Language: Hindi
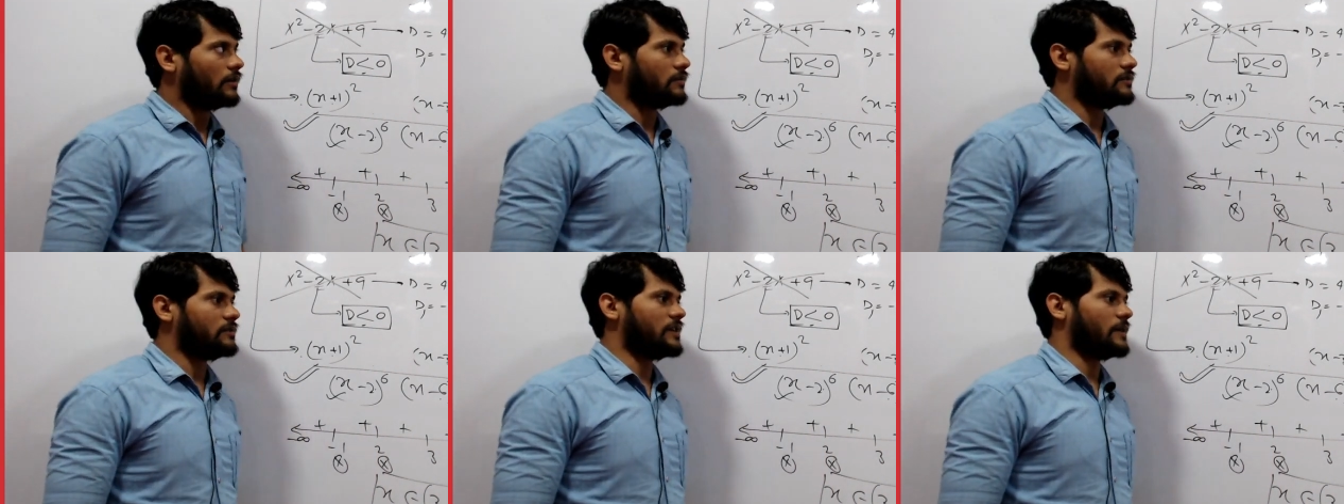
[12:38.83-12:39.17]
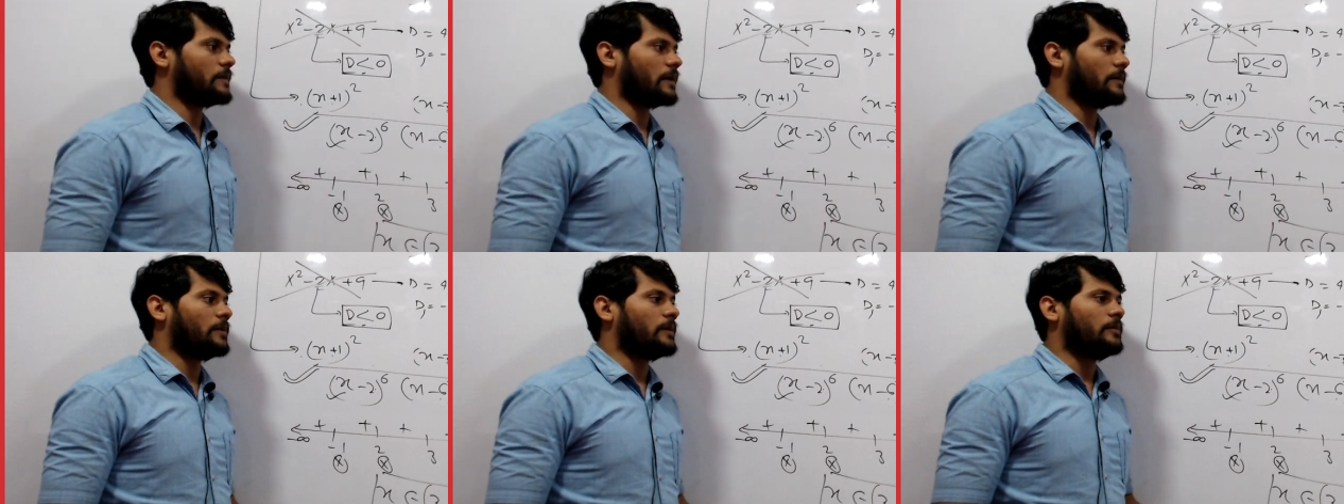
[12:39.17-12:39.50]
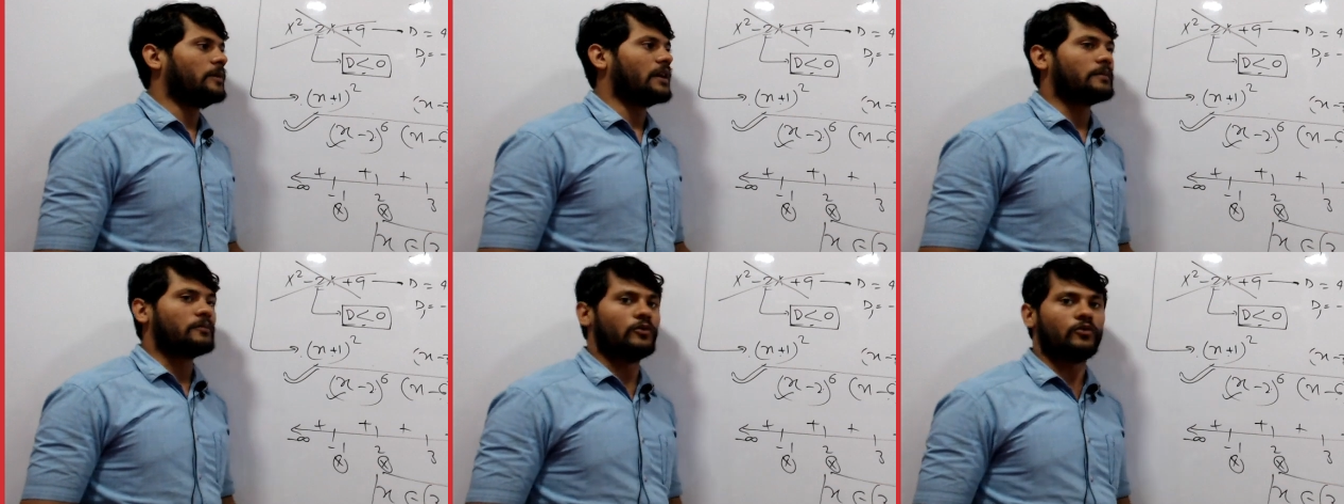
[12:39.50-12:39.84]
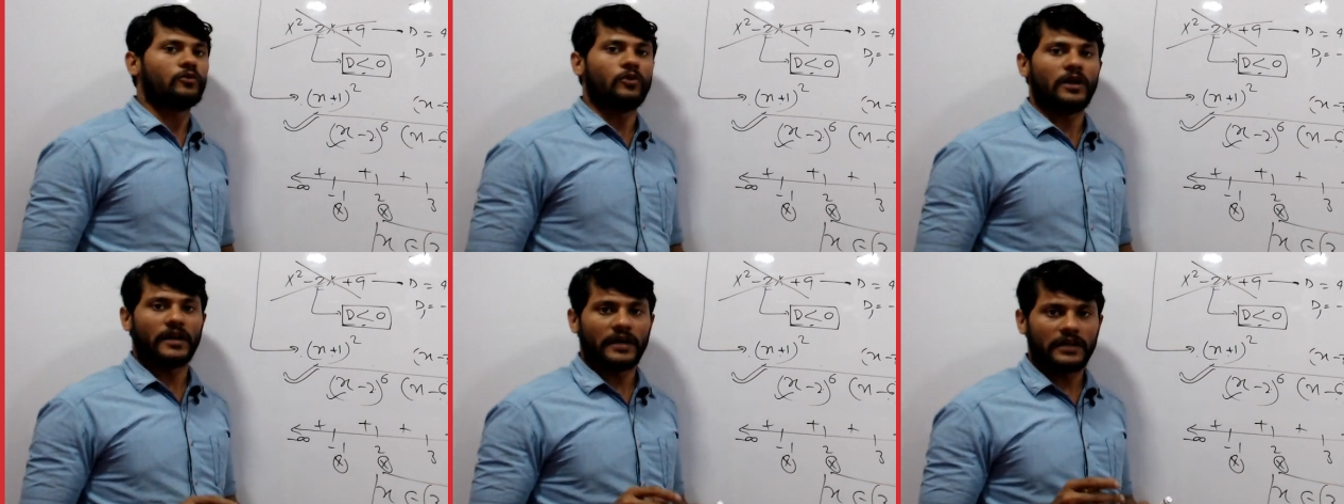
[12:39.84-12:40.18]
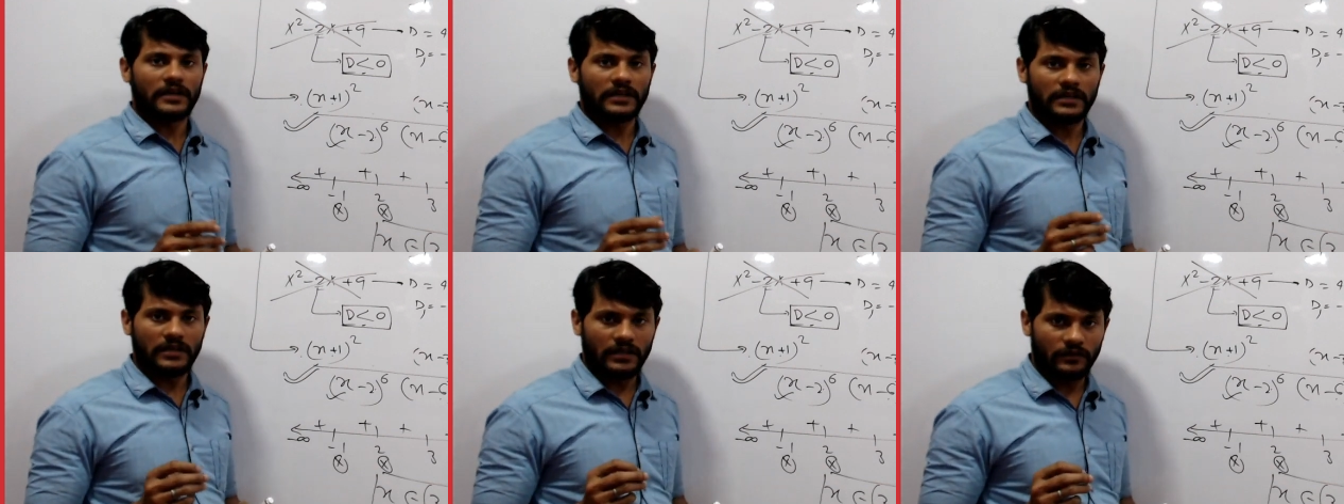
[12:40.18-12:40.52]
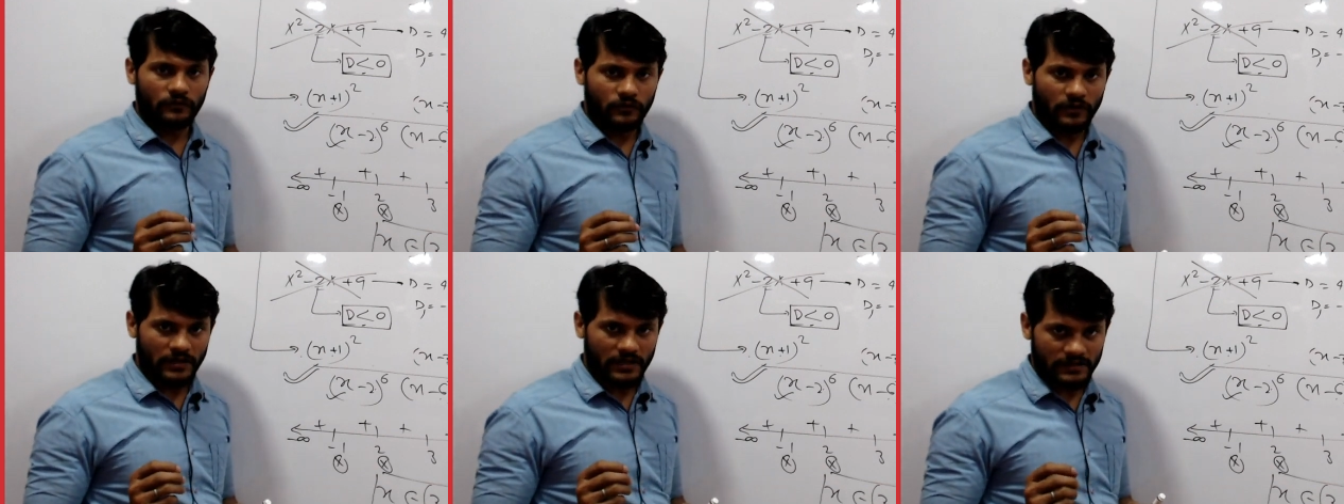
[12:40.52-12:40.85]
जब कभी भी आपको क्वाड्रेटिक
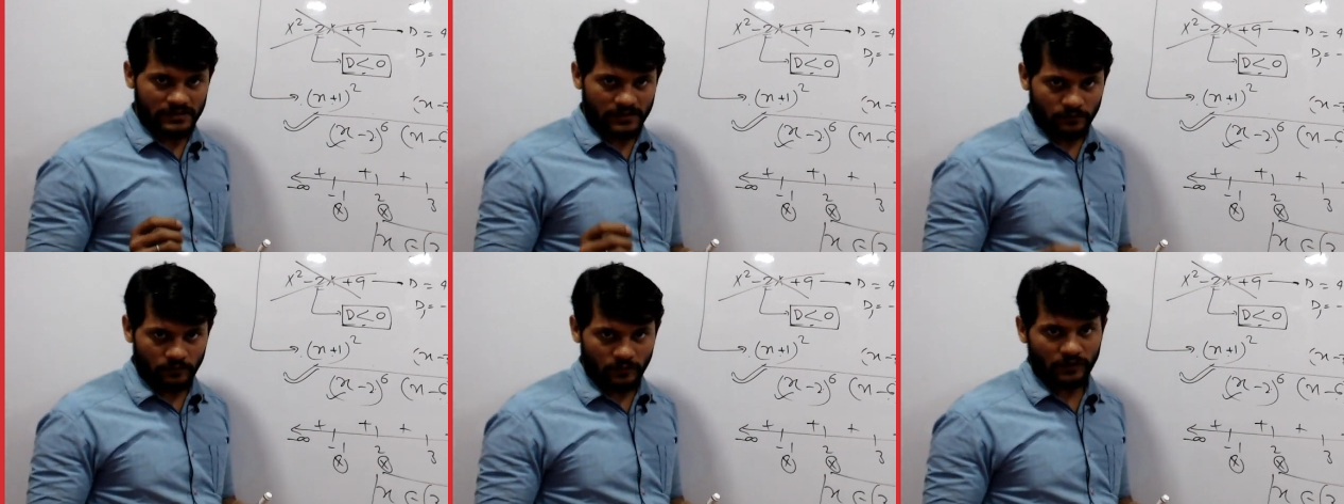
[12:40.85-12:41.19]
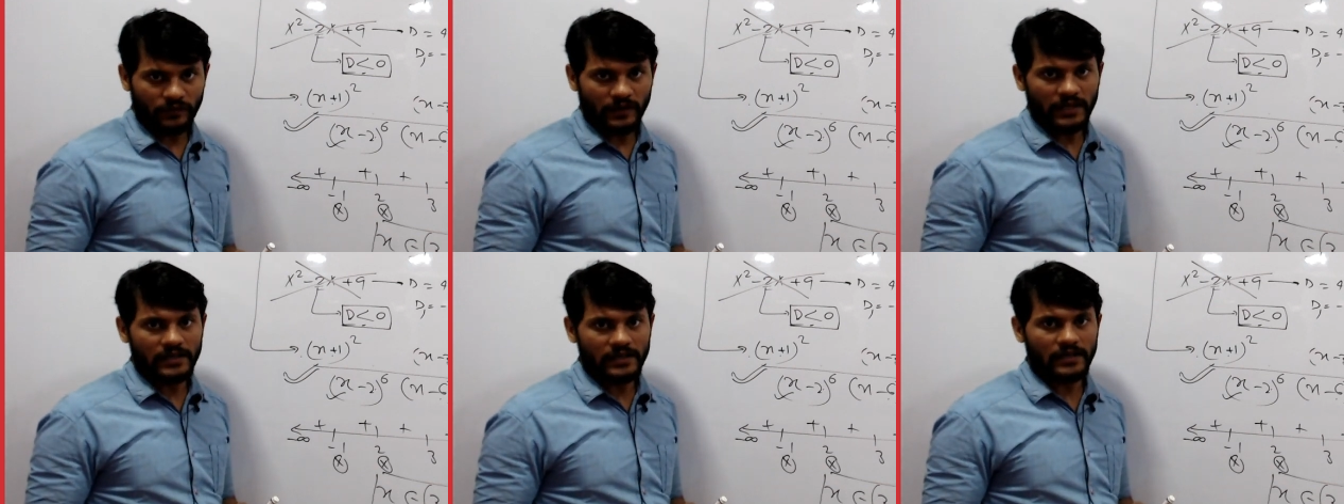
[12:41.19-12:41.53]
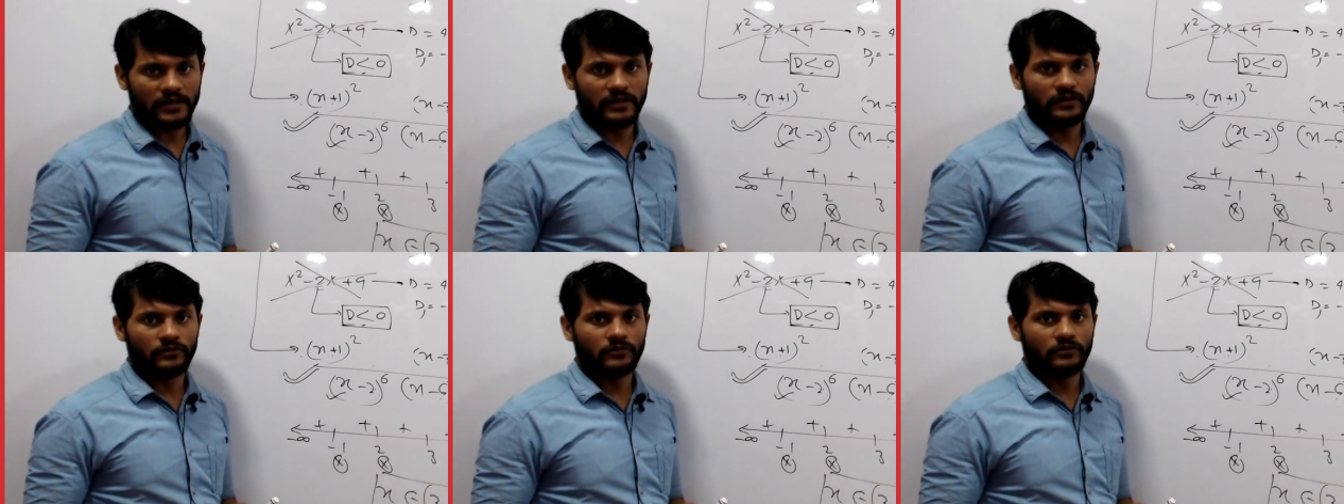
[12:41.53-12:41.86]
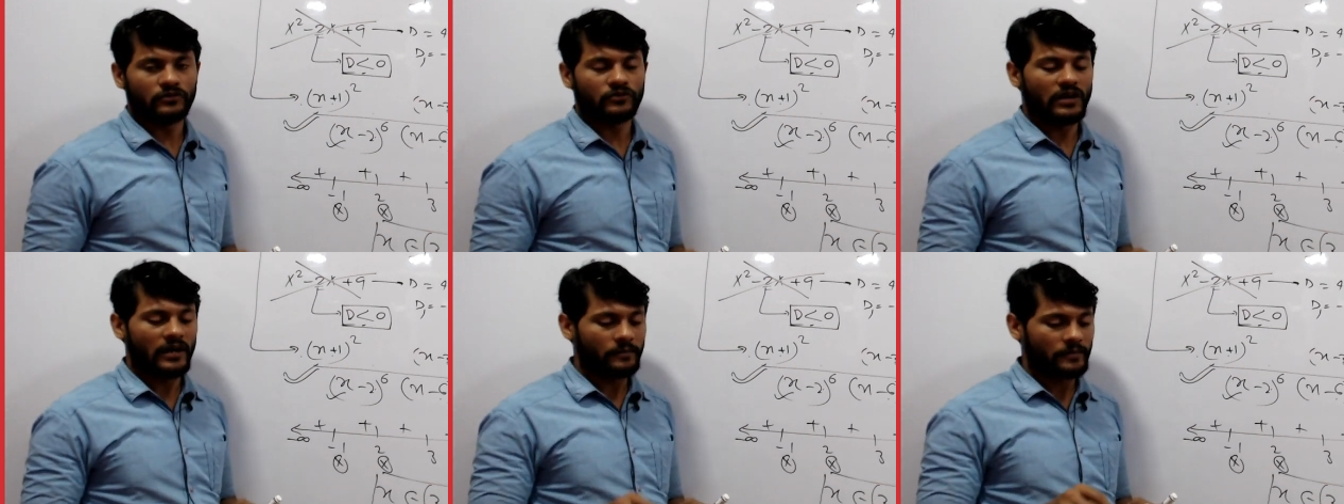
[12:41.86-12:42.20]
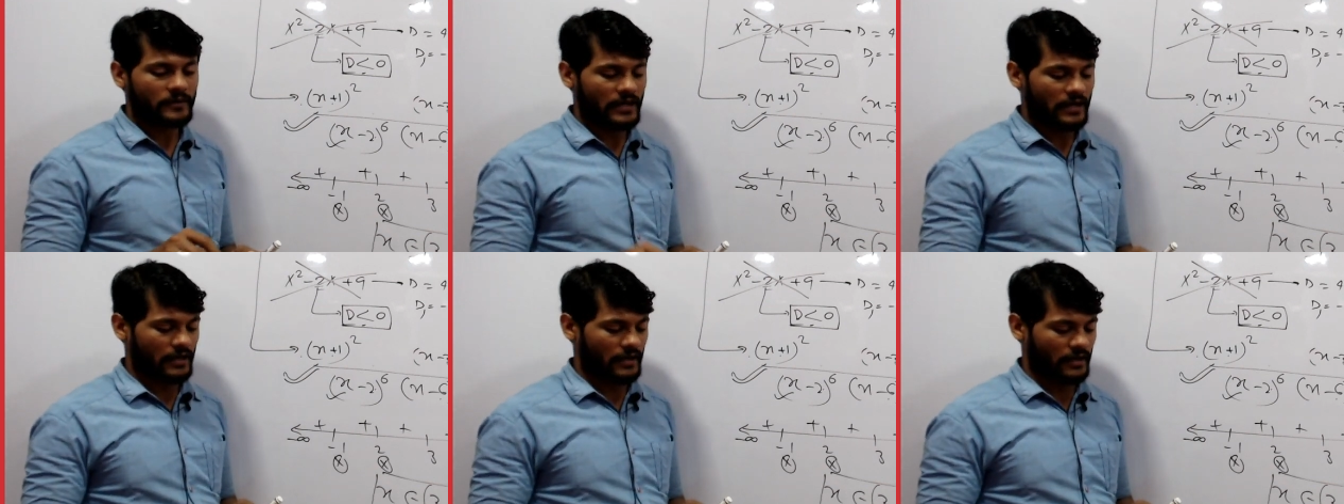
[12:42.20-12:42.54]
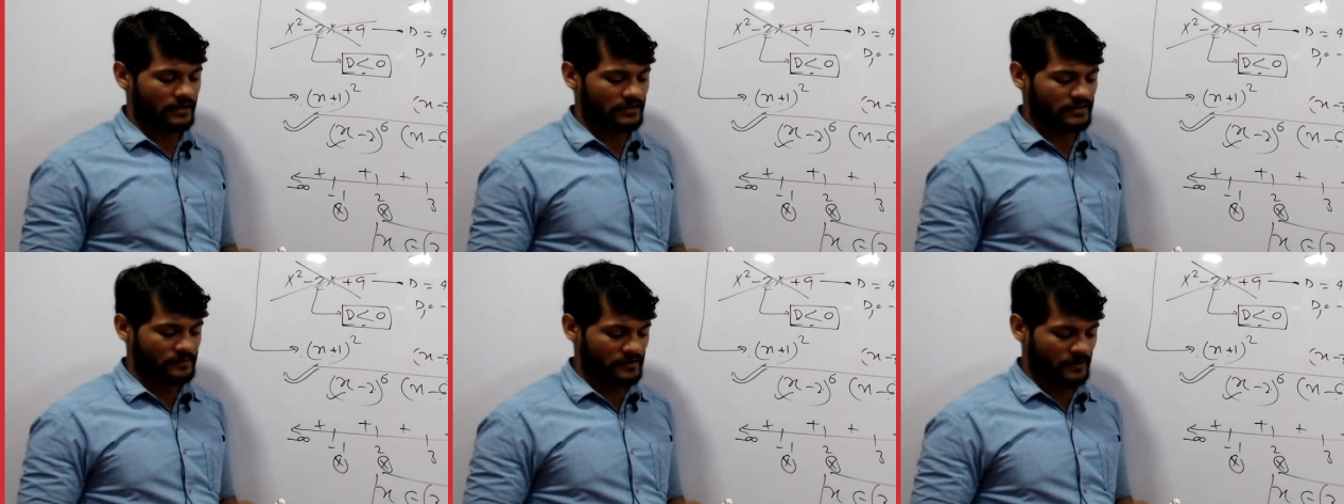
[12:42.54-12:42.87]
इनइक्वलिटी सिंप्लीफाई करनी हो तो आप क्या करेंगे
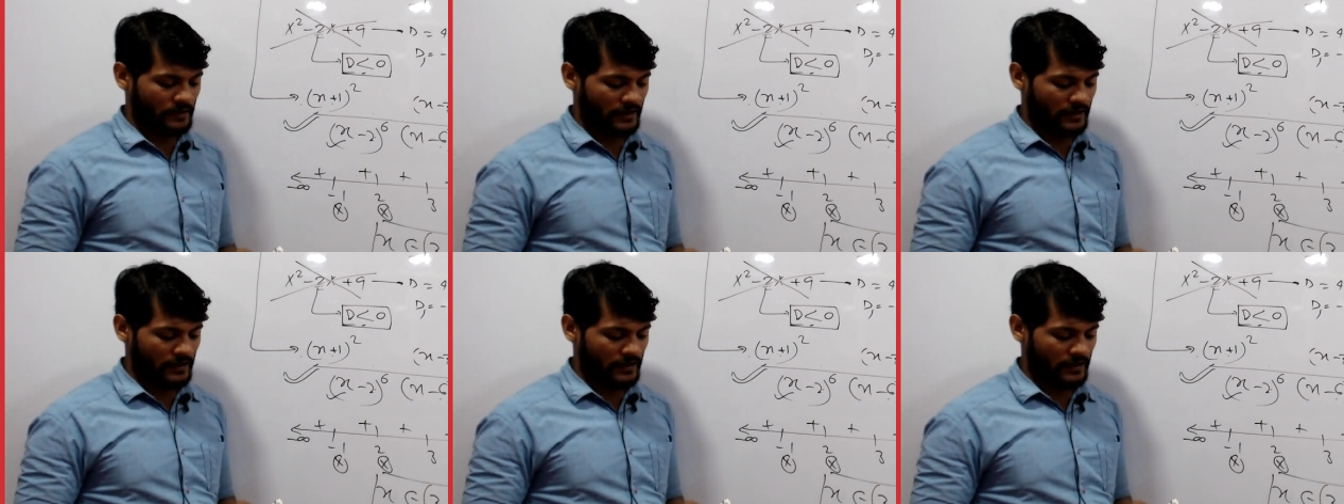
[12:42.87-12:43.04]
सबसे पहले